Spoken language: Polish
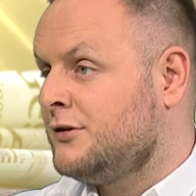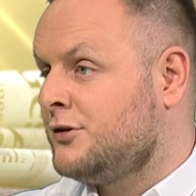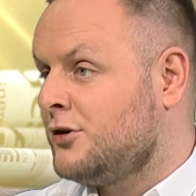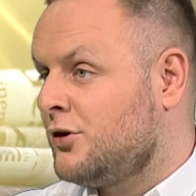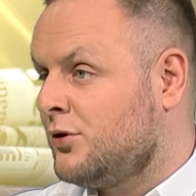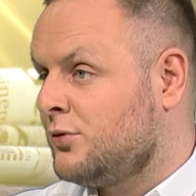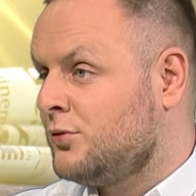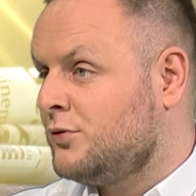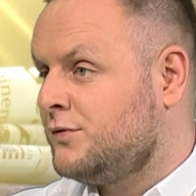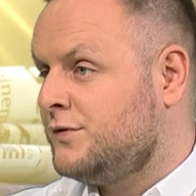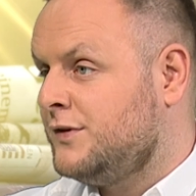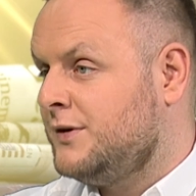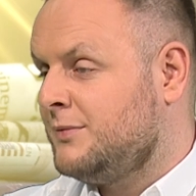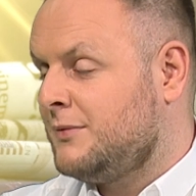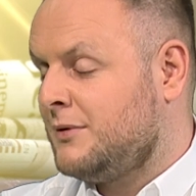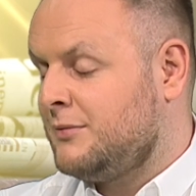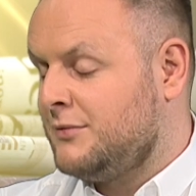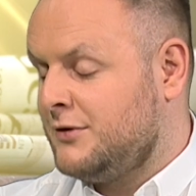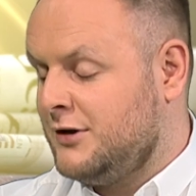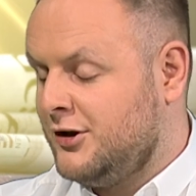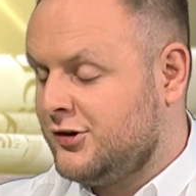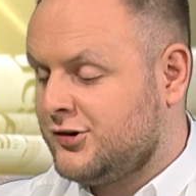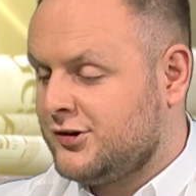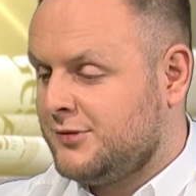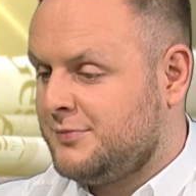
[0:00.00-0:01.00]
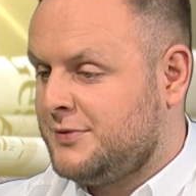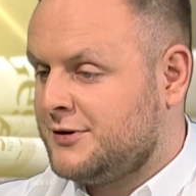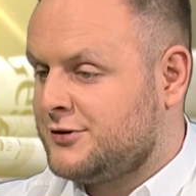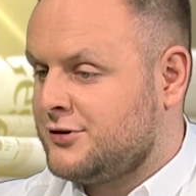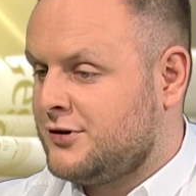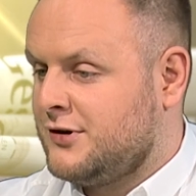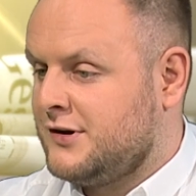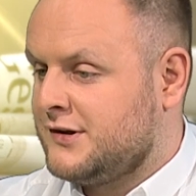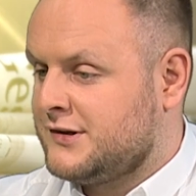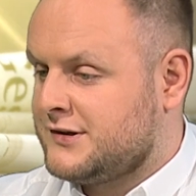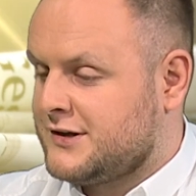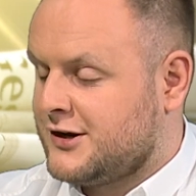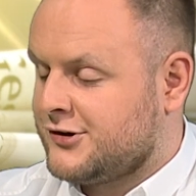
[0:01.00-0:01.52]
dronów i mamy liczne
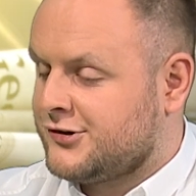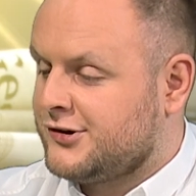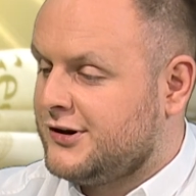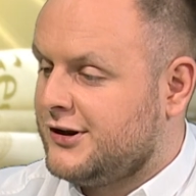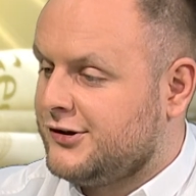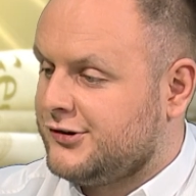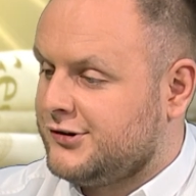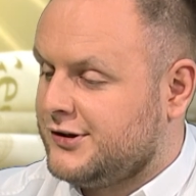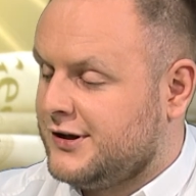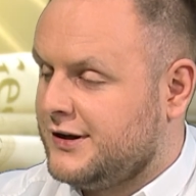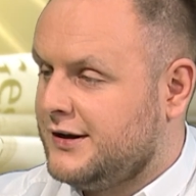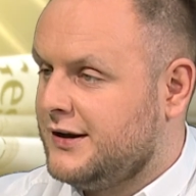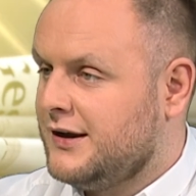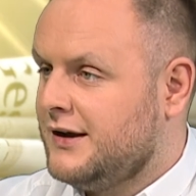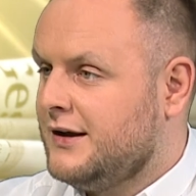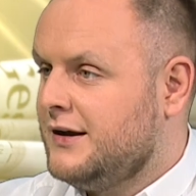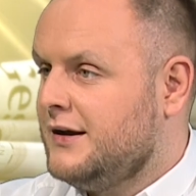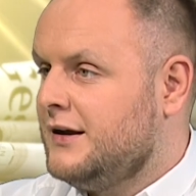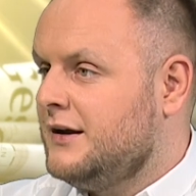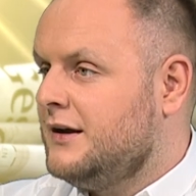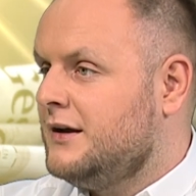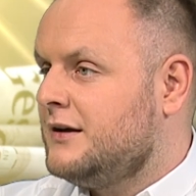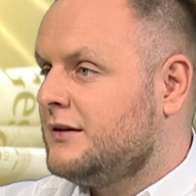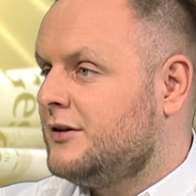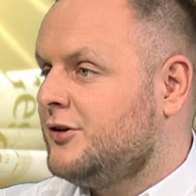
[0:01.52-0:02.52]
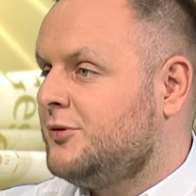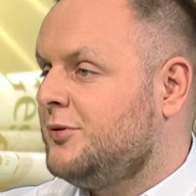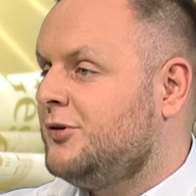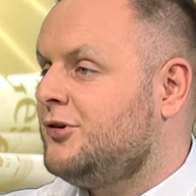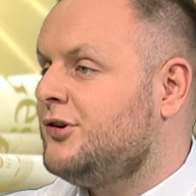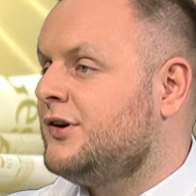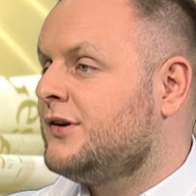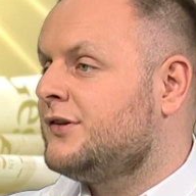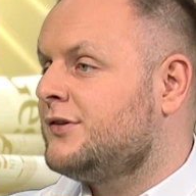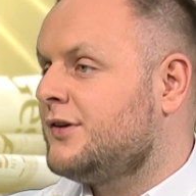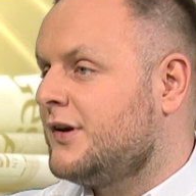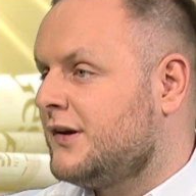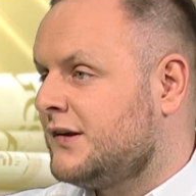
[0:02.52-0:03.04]
patrole Straży Leśnej, to śmieci
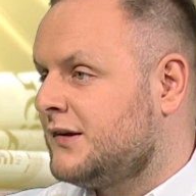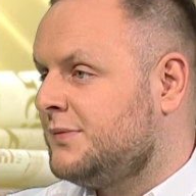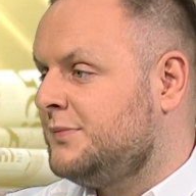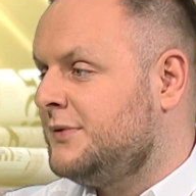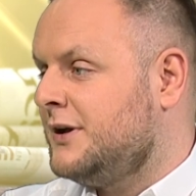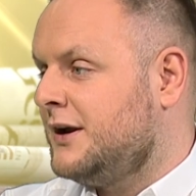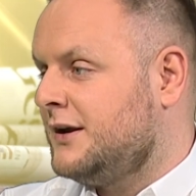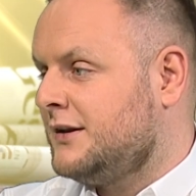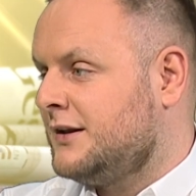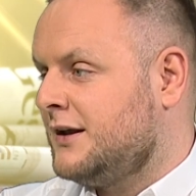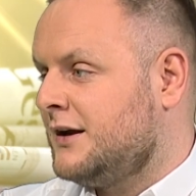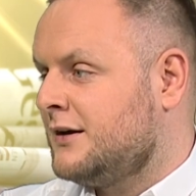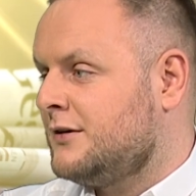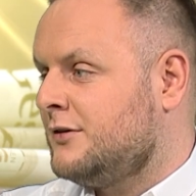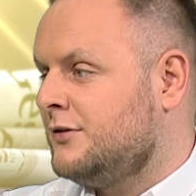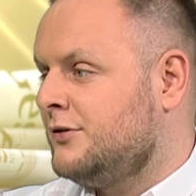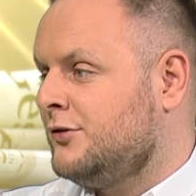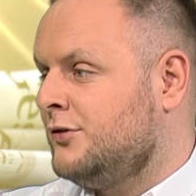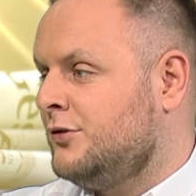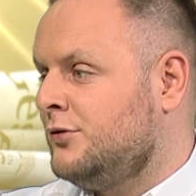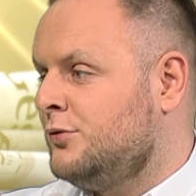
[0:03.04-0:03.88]
jest coraz mniej. Tak?